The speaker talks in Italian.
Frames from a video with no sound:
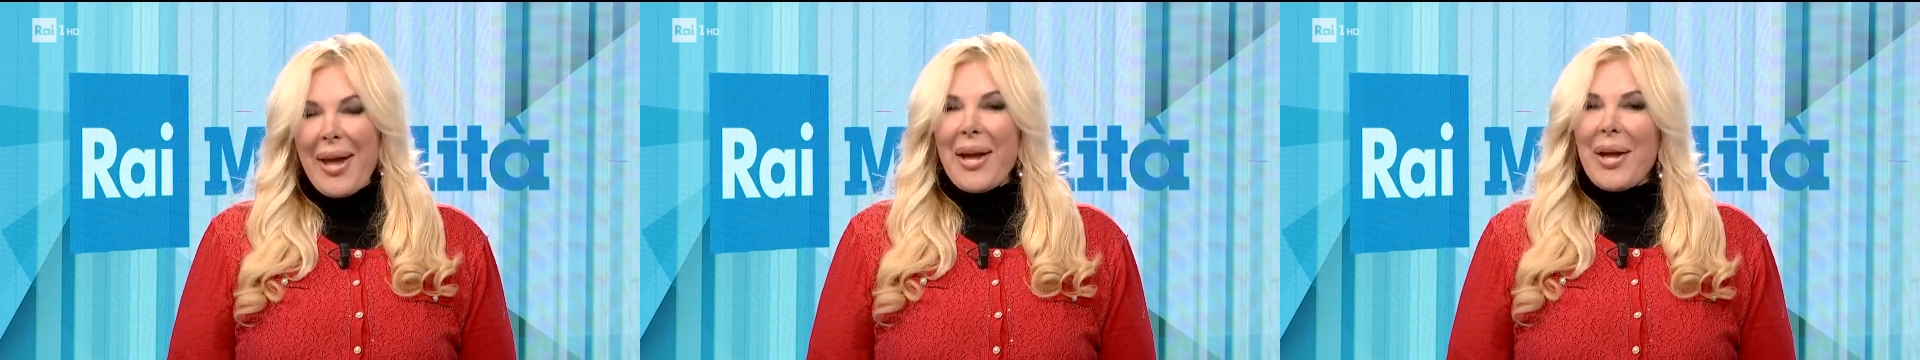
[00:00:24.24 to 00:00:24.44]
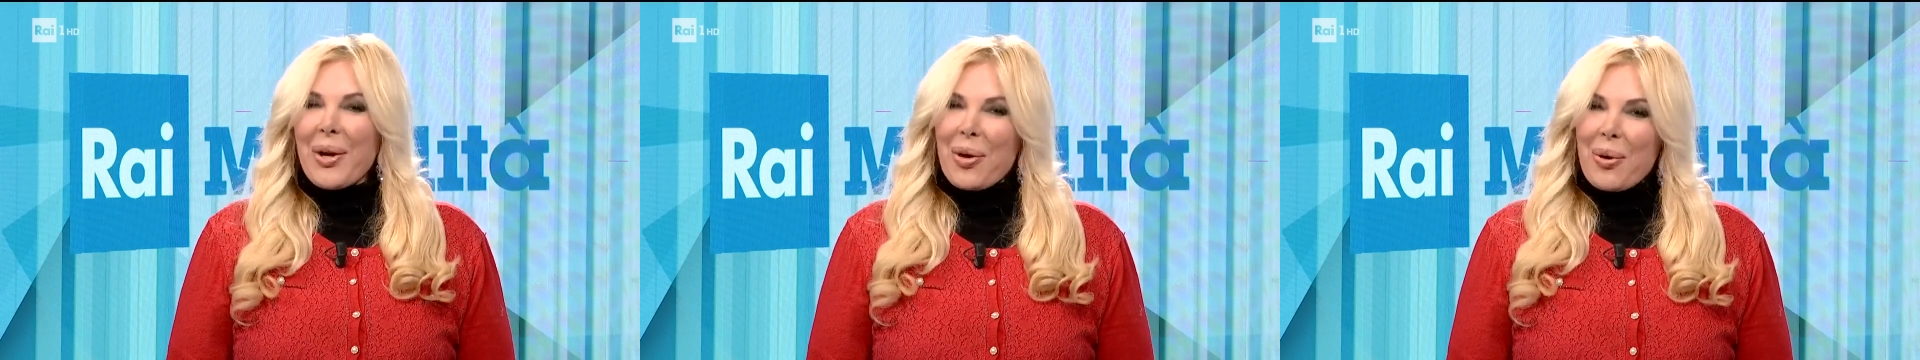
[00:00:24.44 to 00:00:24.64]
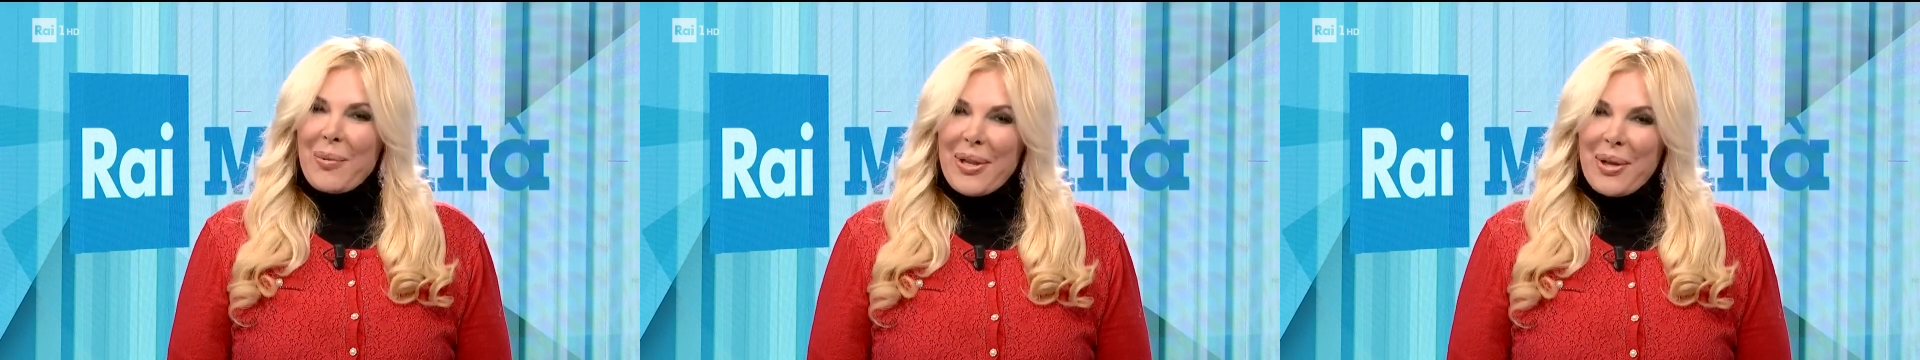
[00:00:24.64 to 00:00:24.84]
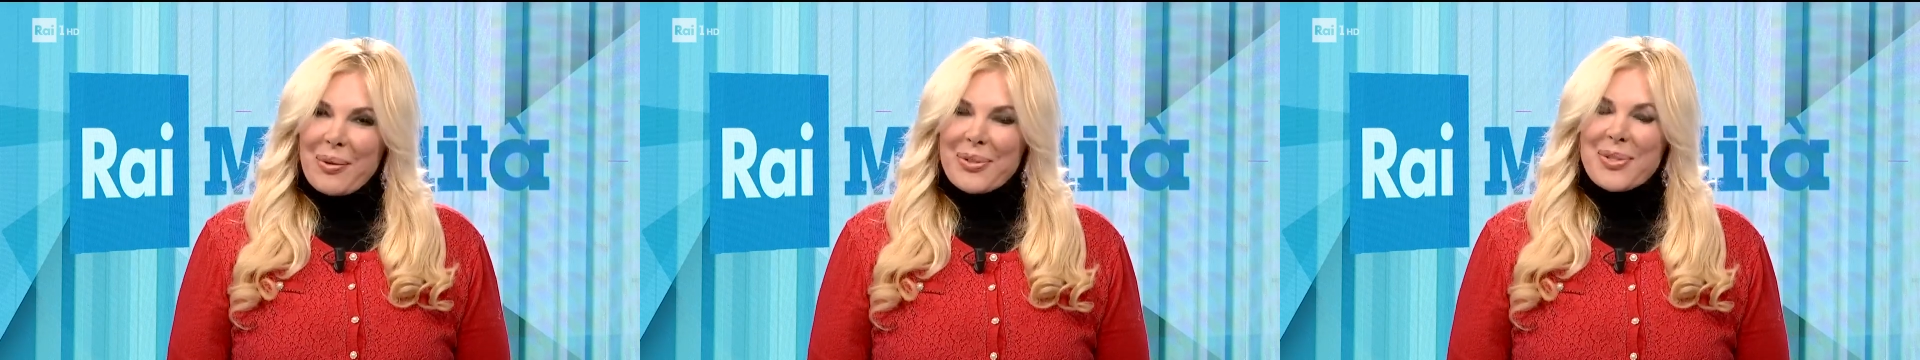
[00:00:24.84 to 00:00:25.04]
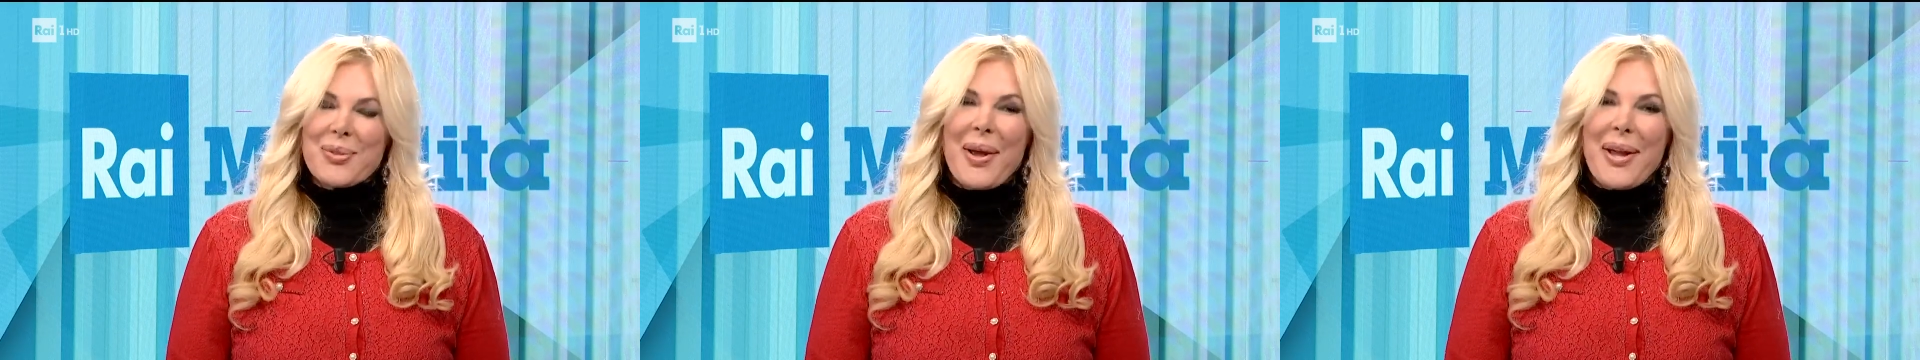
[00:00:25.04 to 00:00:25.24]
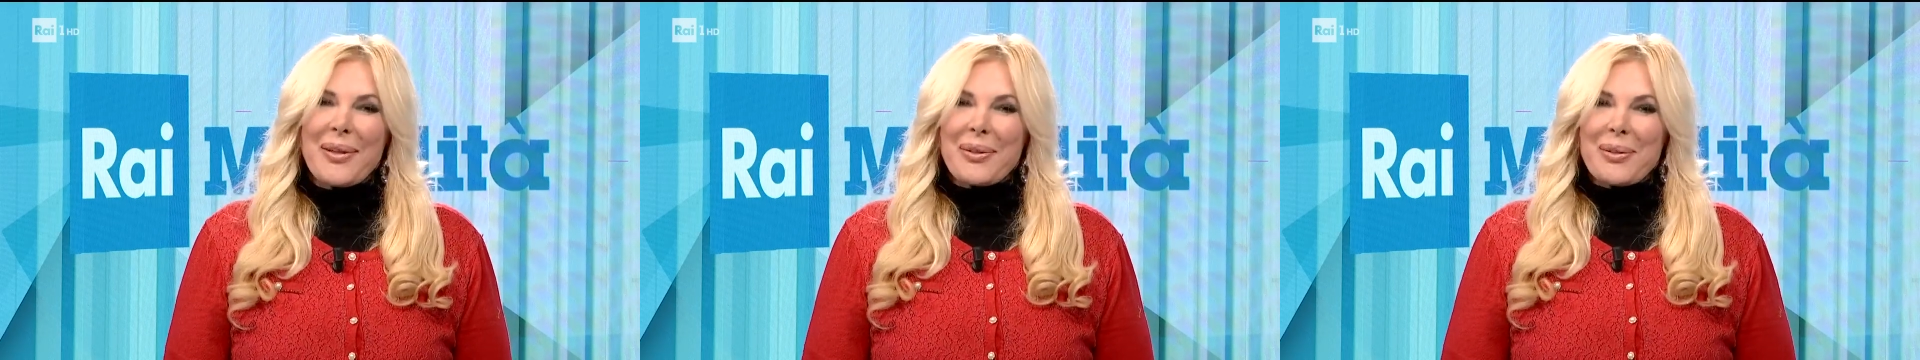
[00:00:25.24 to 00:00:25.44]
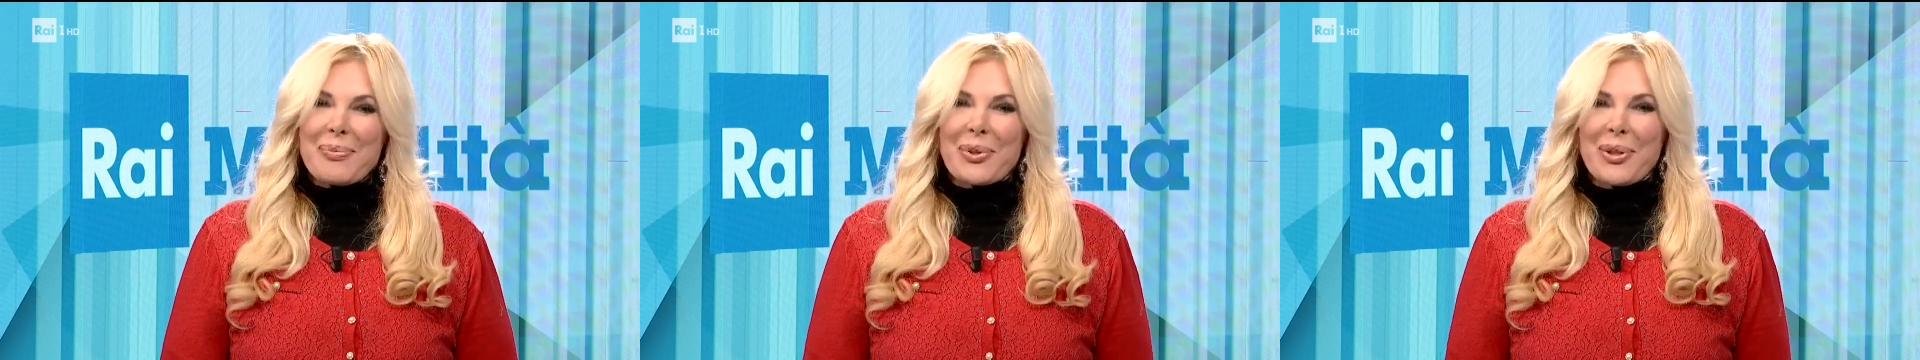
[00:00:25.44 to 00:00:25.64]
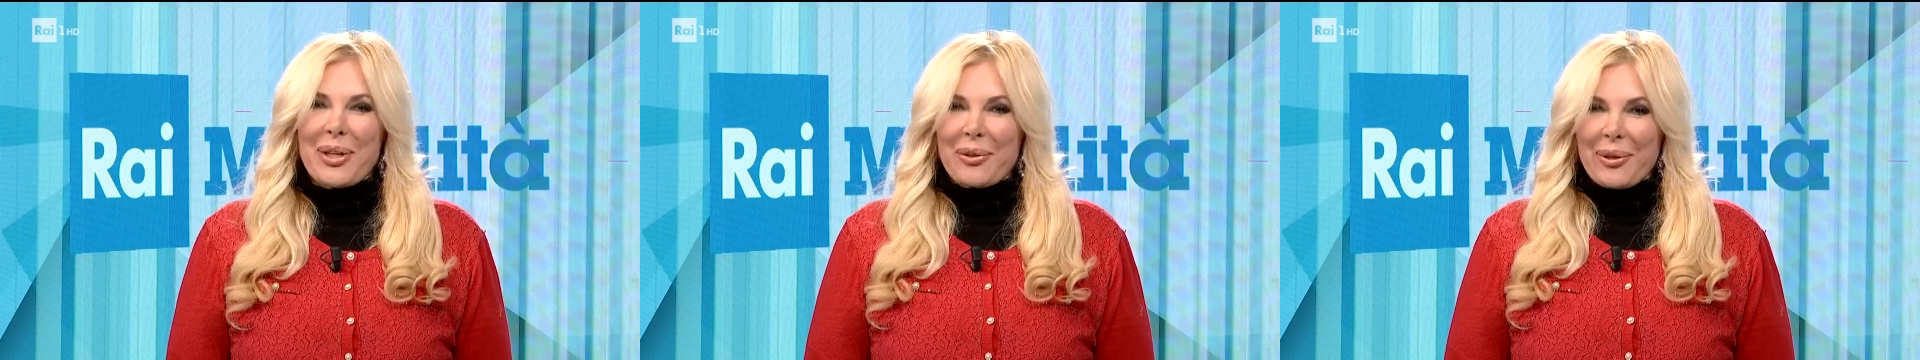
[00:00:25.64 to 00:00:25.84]
Come di consueto
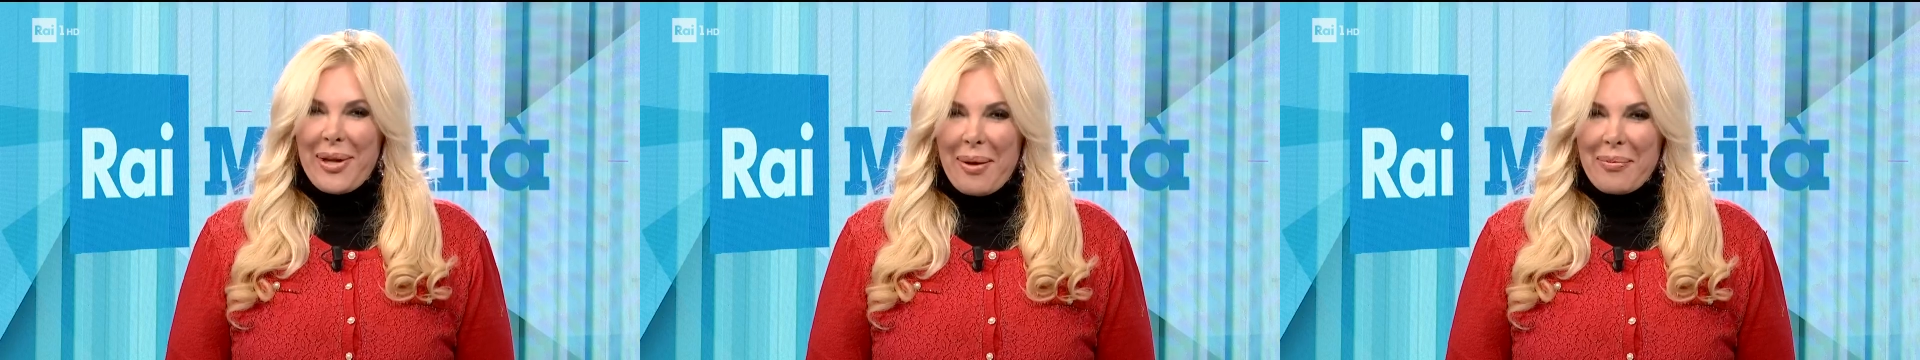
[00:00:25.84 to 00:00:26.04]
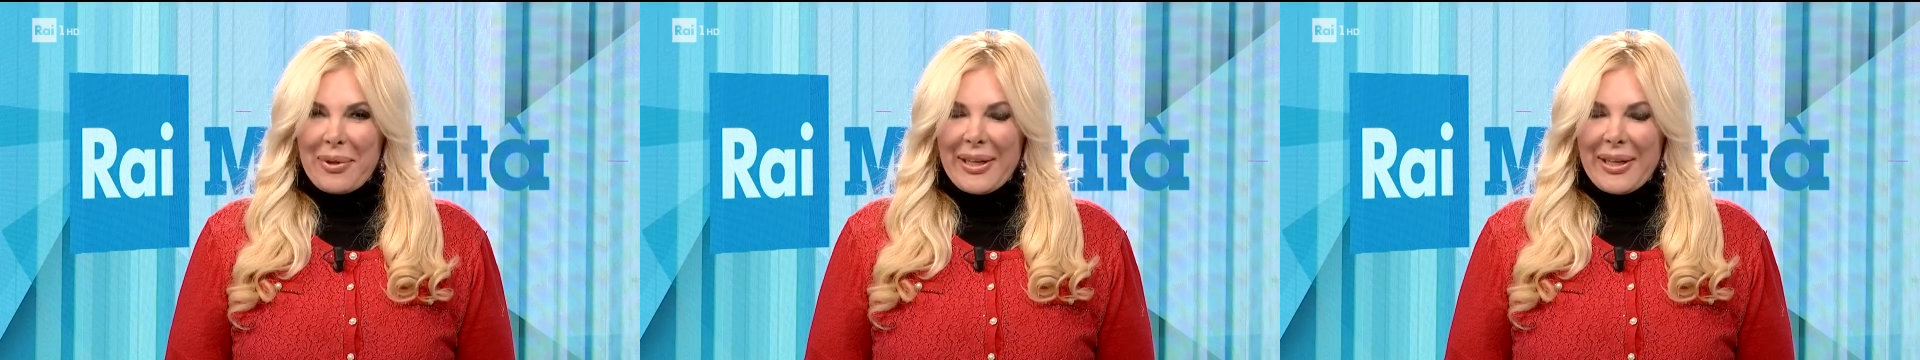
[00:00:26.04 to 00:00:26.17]
monitoriamo